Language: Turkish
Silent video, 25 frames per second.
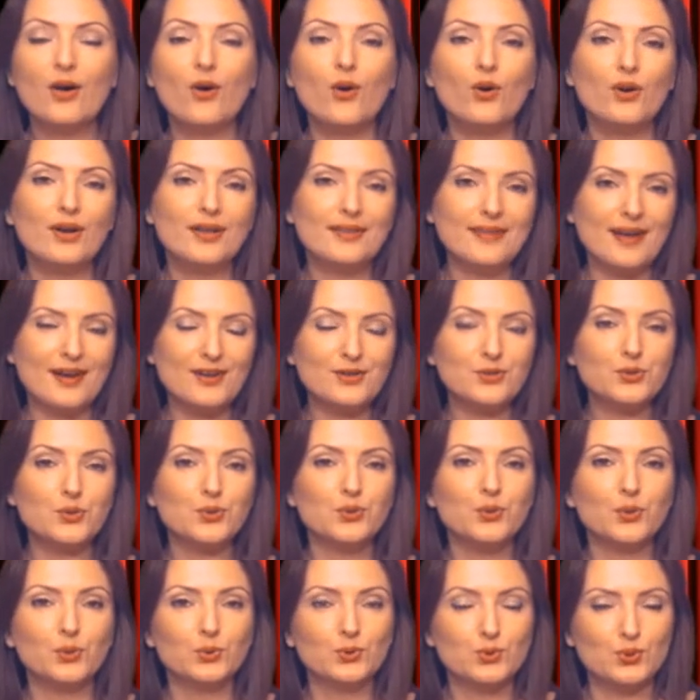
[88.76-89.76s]
Öğleden
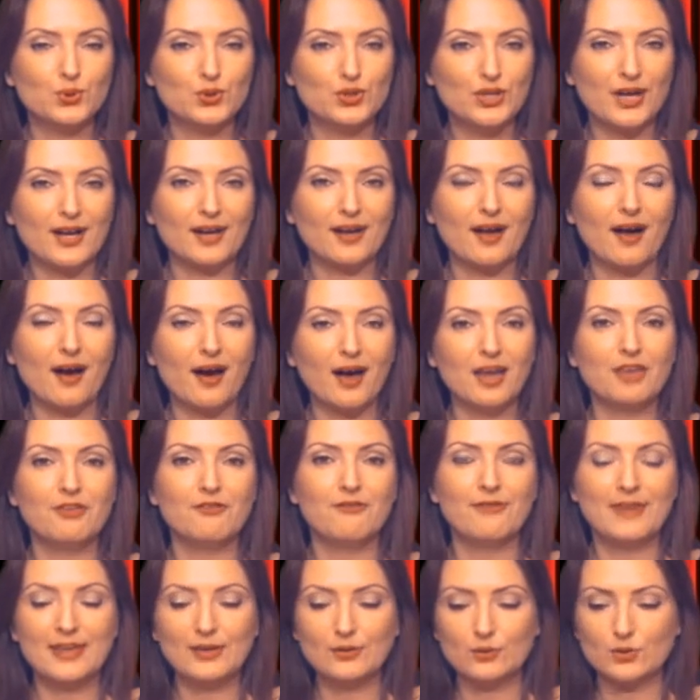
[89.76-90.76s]
sonra oluşacak
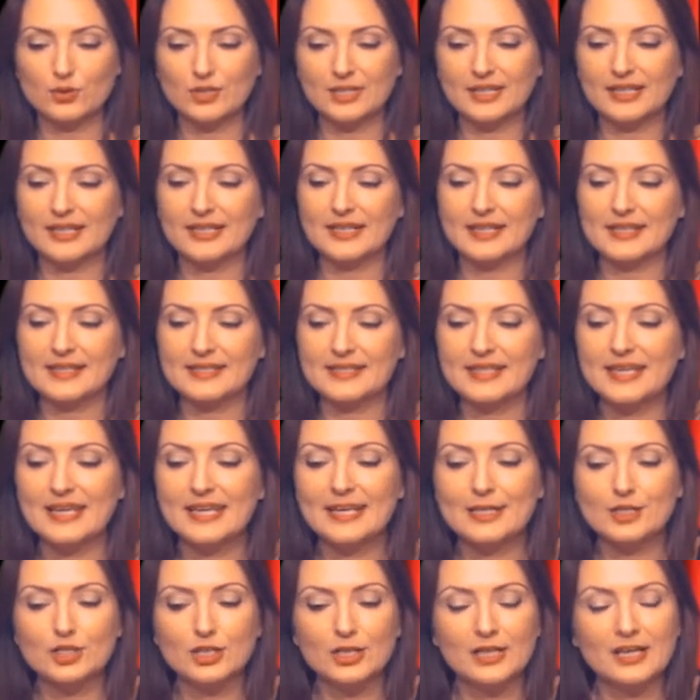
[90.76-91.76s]
Ay Venüs karesi
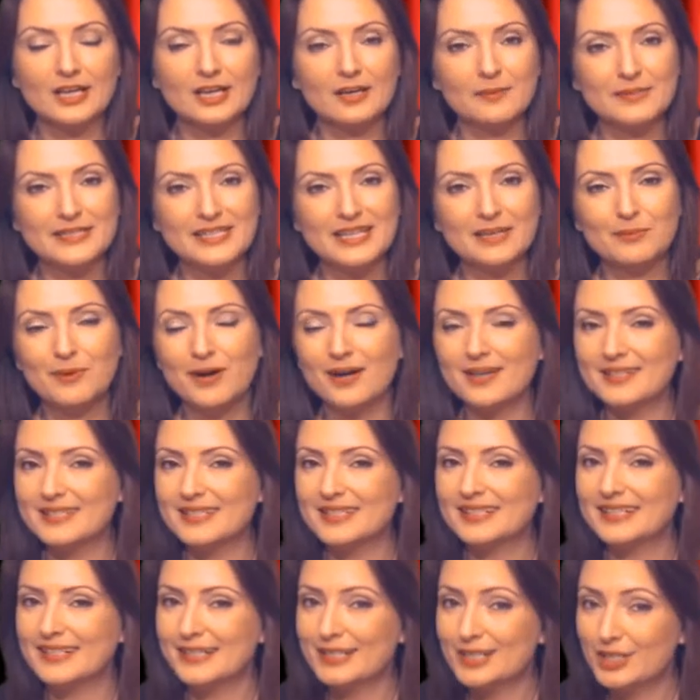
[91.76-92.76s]
ilişkilerimizde
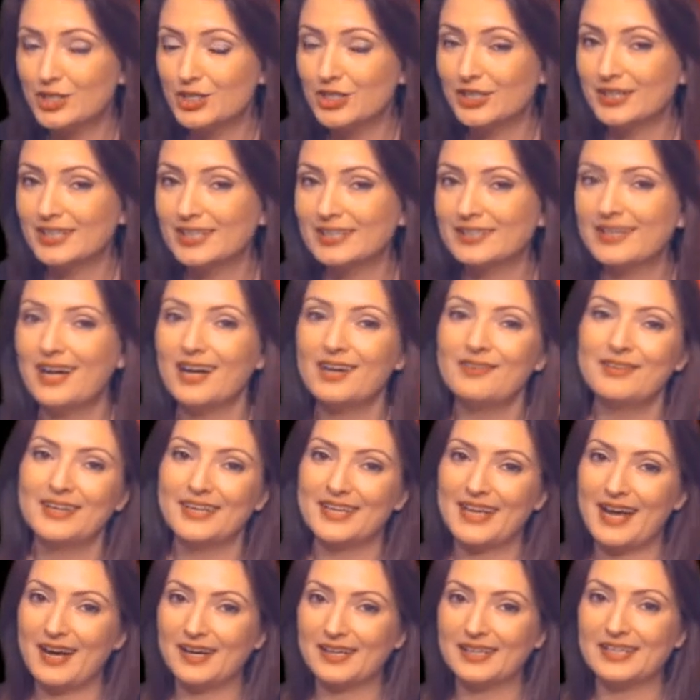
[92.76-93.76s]
bazı karışıklıklar ve
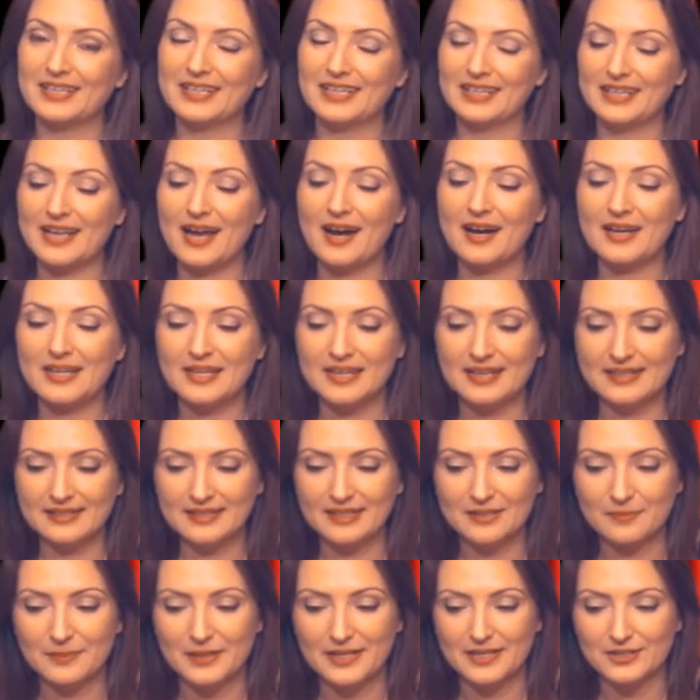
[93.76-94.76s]
gerginlikler
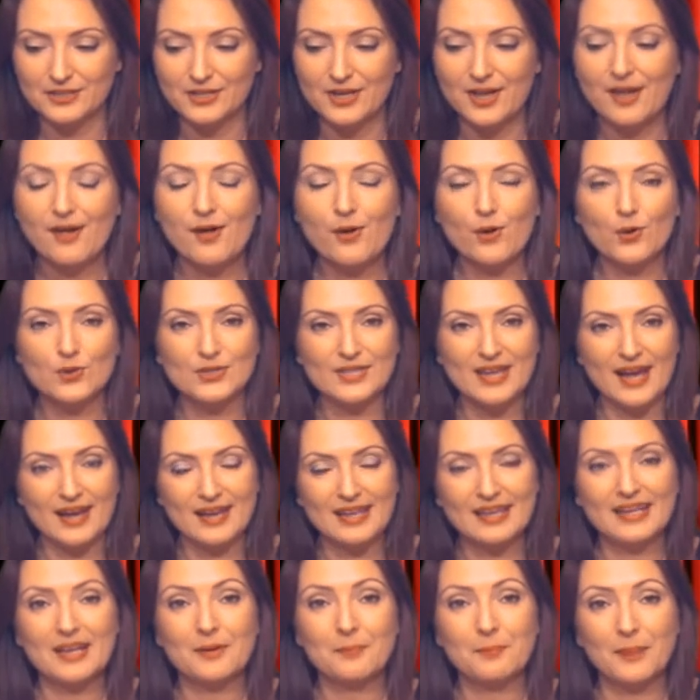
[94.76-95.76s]
yaratabilir.
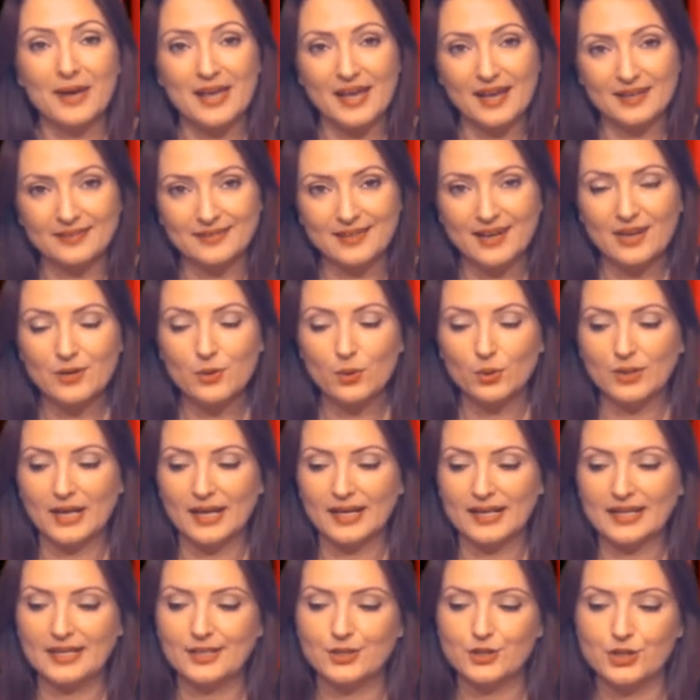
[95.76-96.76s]
Özellikle bayanlarla
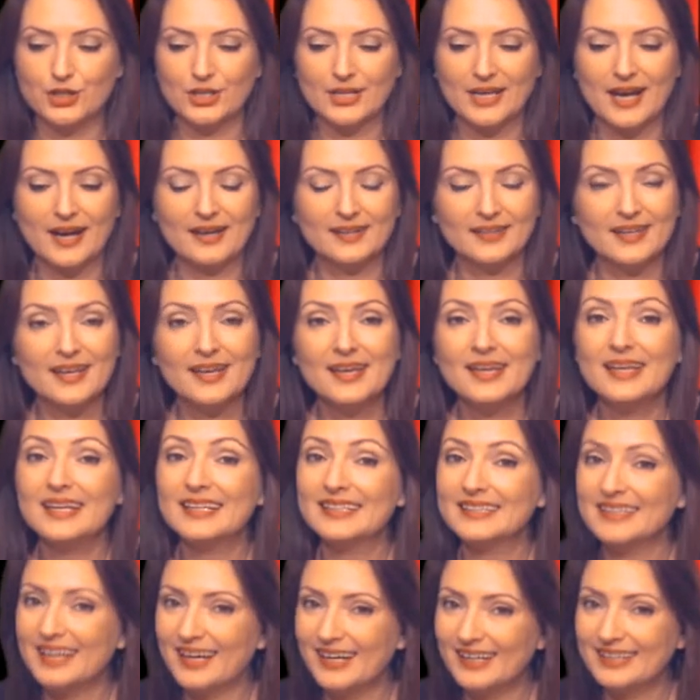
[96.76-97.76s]
olan ilişkilerde
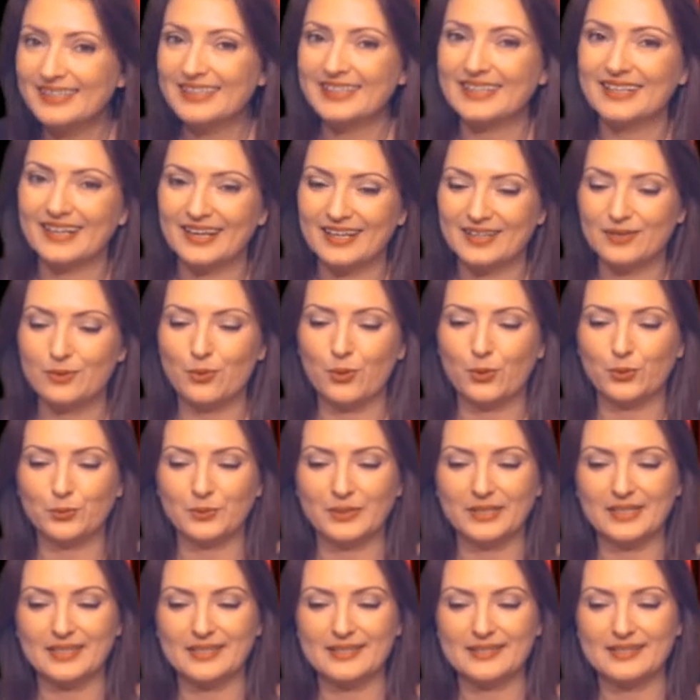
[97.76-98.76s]
daha dikkatli
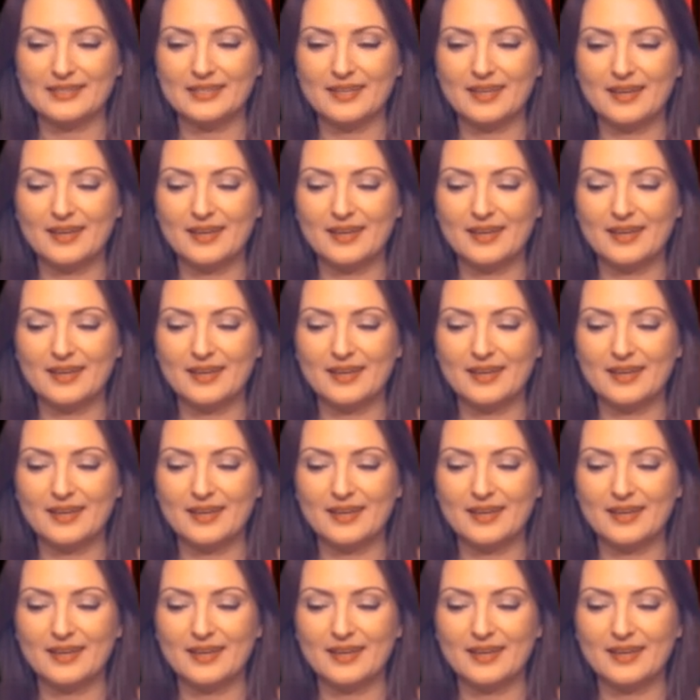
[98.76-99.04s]
olmalıyız.